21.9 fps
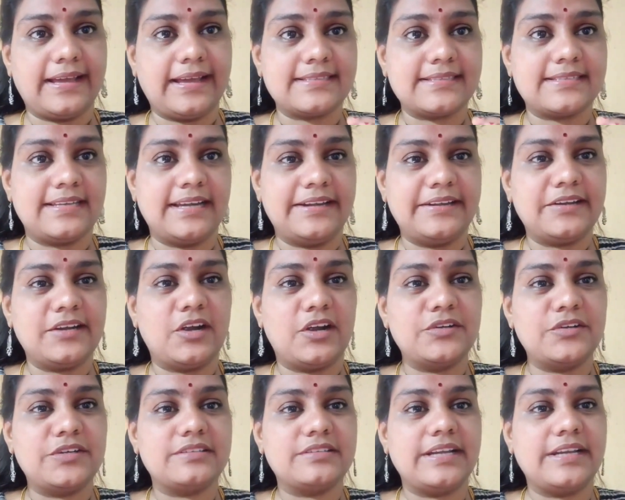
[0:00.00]
ఎక్సలెంట్గా
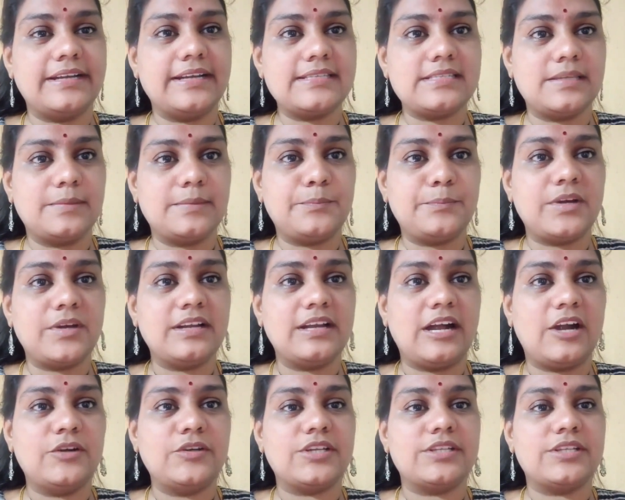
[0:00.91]
ఉంటుందండి
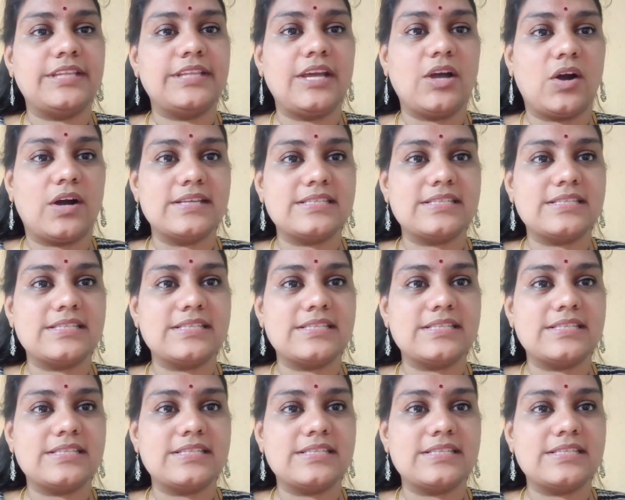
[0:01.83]
సింపుల్గా ఉంటుంది